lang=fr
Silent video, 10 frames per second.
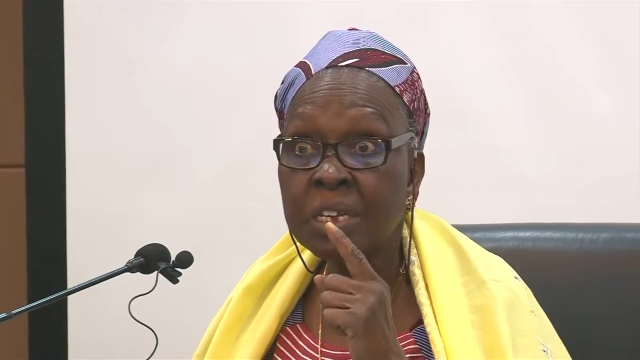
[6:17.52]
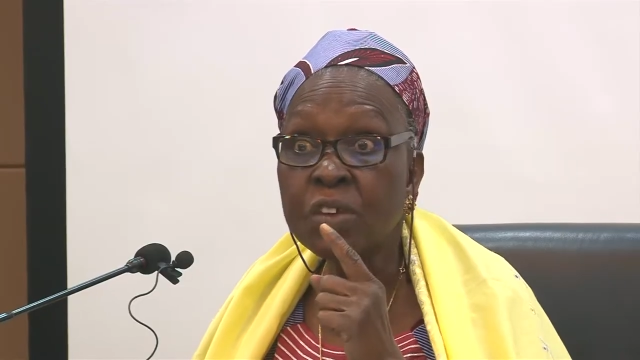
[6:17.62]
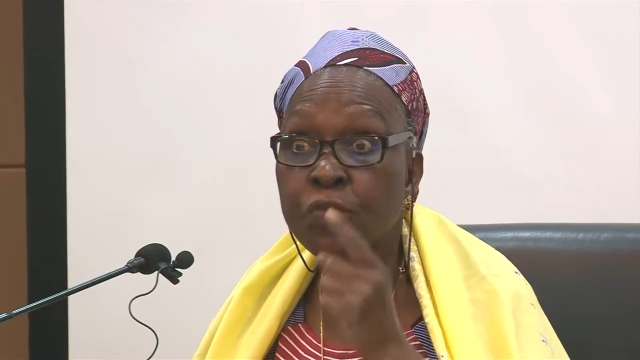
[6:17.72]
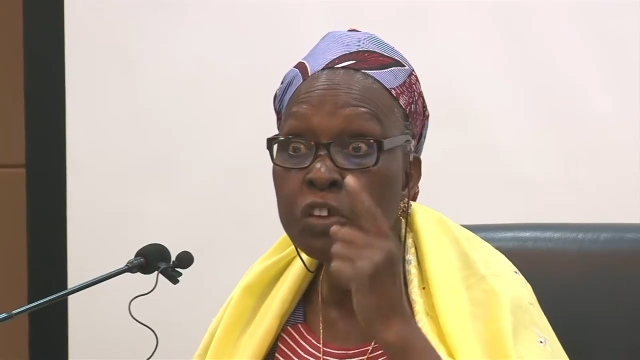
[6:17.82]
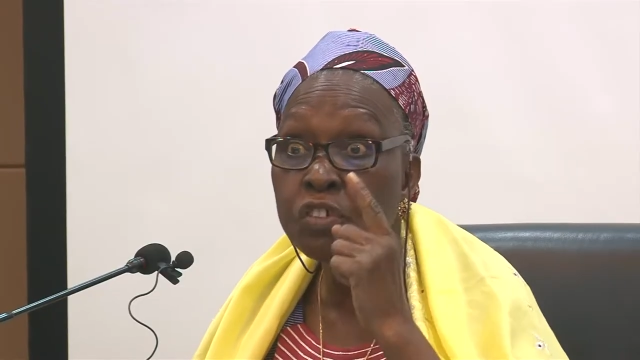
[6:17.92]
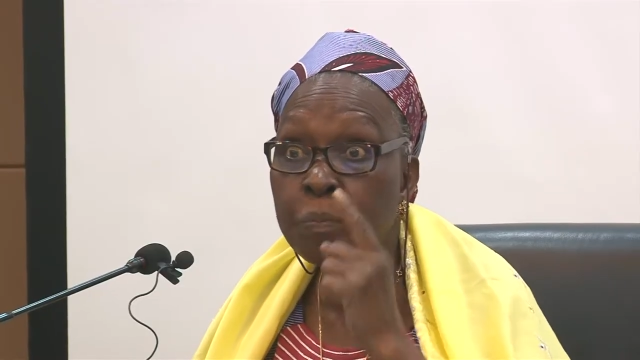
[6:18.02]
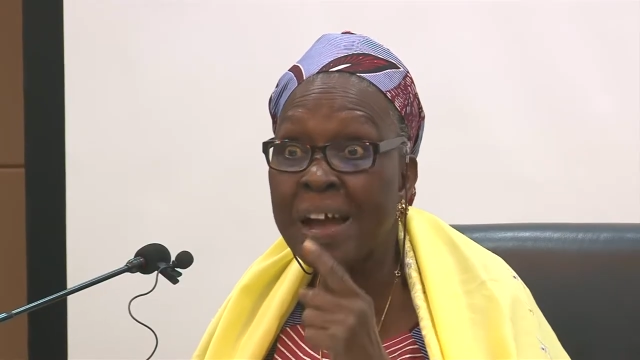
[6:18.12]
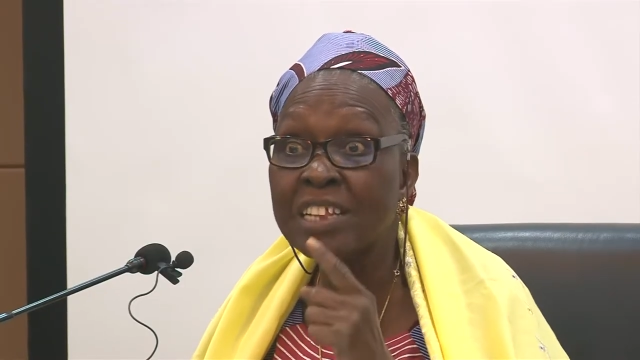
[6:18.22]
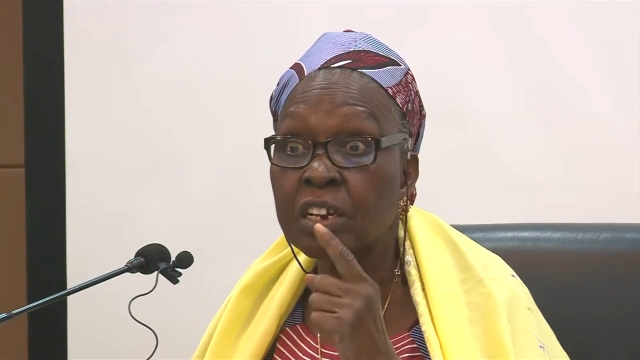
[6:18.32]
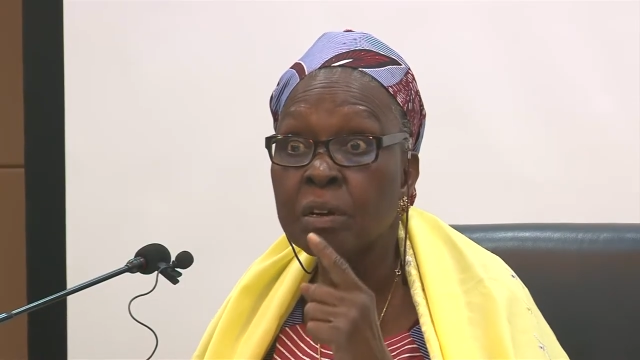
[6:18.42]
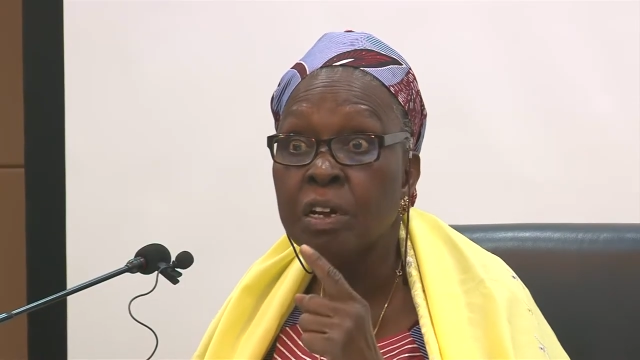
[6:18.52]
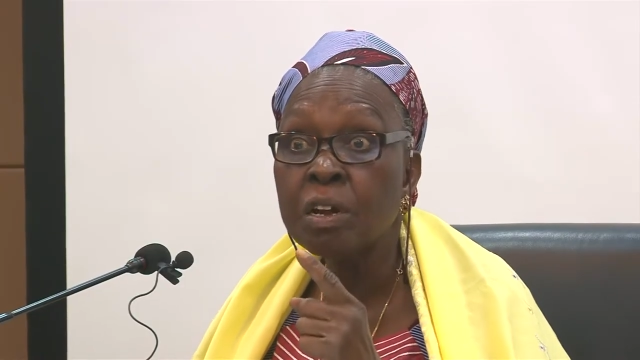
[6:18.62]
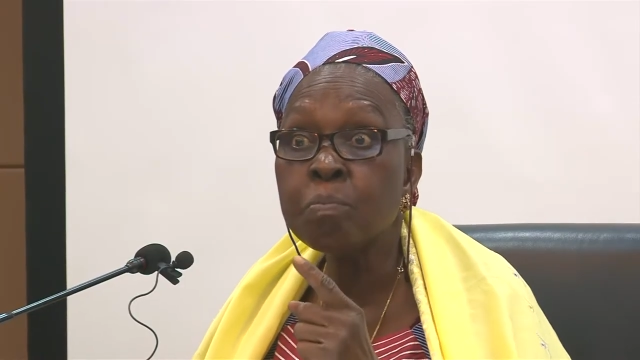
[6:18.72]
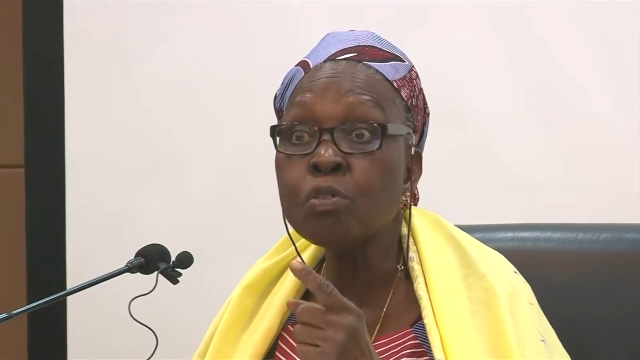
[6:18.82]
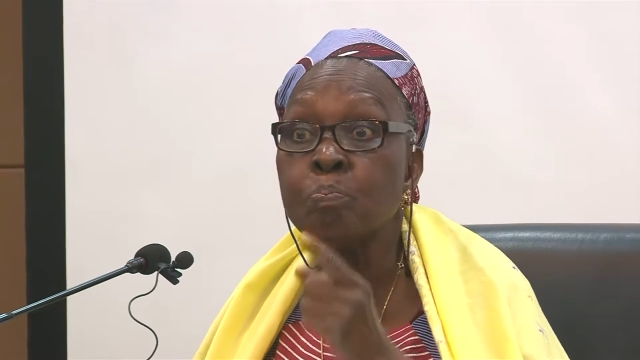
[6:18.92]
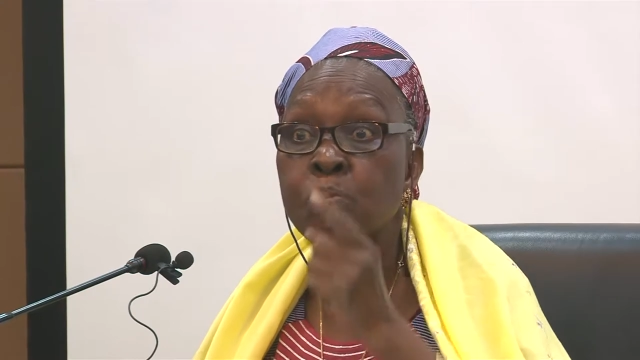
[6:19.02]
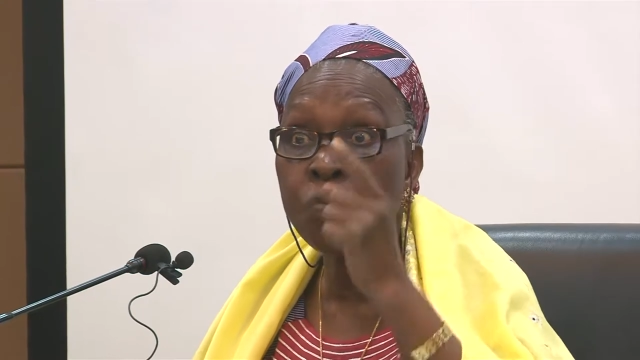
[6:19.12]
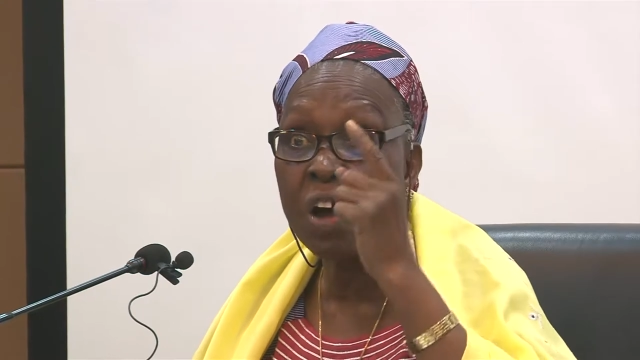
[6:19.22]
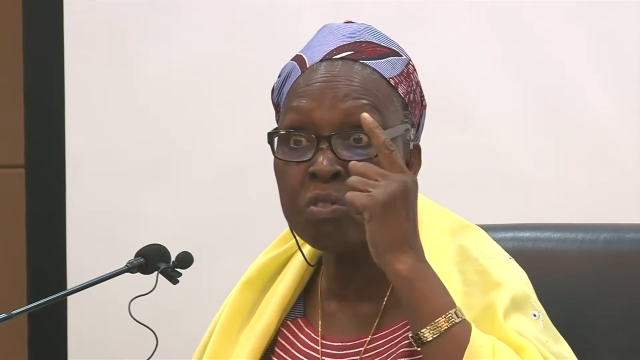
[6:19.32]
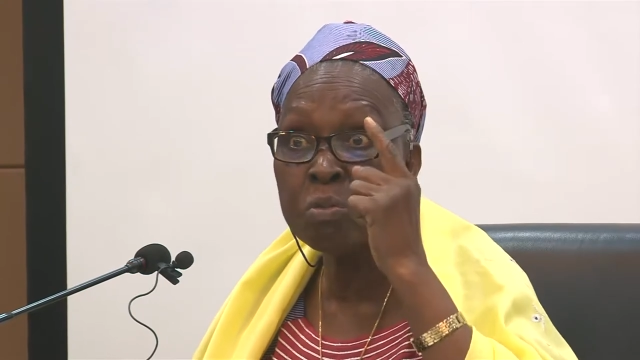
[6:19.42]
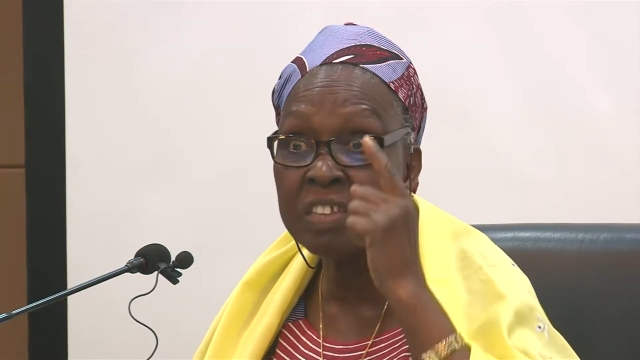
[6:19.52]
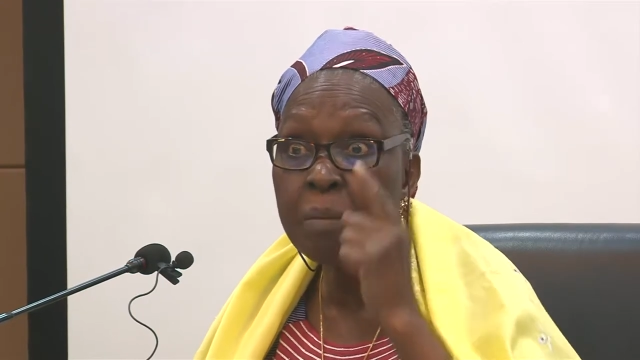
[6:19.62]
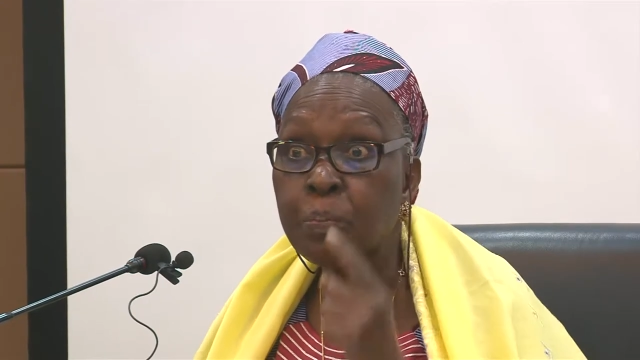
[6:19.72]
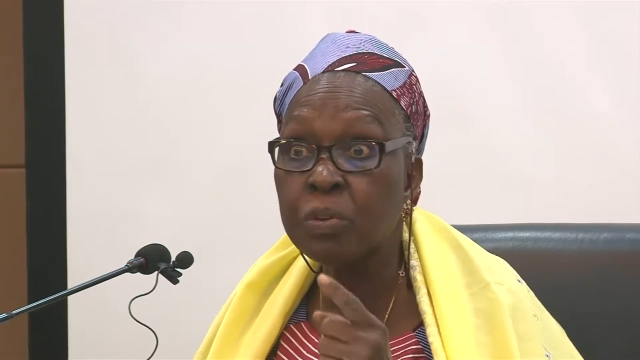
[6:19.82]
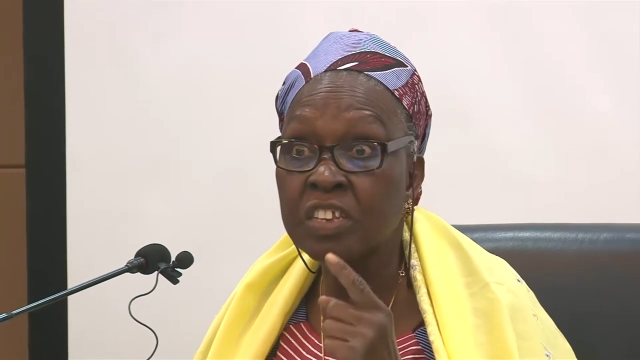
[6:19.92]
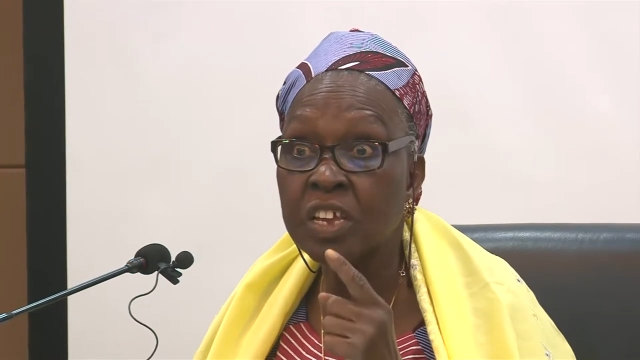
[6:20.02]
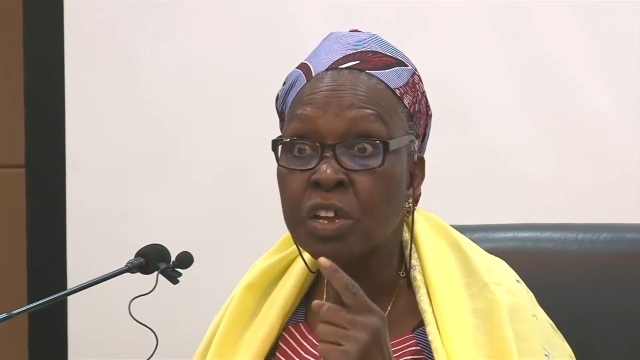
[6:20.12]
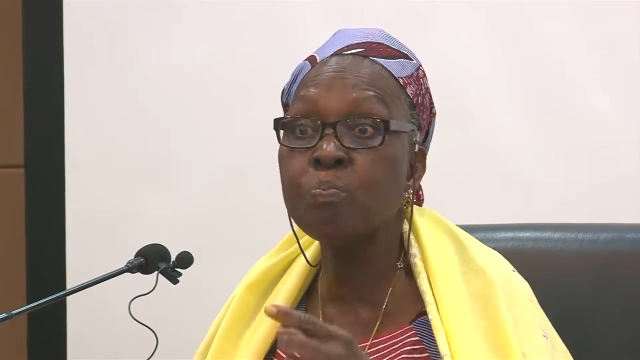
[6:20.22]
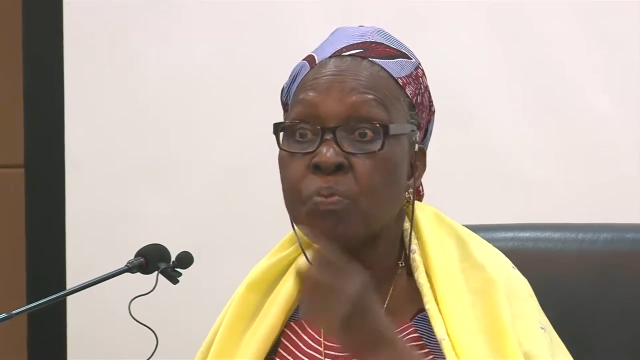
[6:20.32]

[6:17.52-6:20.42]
Il faut se battre pour pouvoir nous imposer.